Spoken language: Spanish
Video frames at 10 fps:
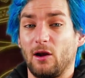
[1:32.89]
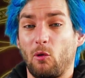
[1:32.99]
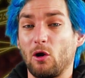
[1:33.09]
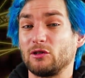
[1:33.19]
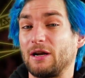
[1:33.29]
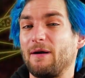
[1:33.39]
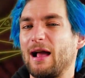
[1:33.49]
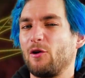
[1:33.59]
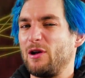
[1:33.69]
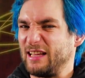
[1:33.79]
El juego
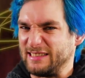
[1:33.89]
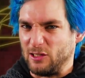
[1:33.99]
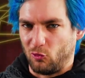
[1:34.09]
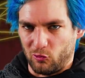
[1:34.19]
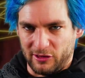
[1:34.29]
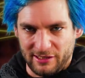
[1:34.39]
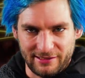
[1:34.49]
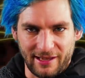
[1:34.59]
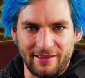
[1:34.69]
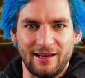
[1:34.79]
trabaja con las
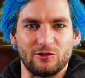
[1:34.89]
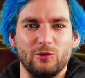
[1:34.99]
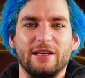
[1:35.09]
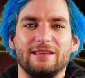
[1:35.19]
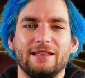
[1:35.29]
injusticias de la suerte.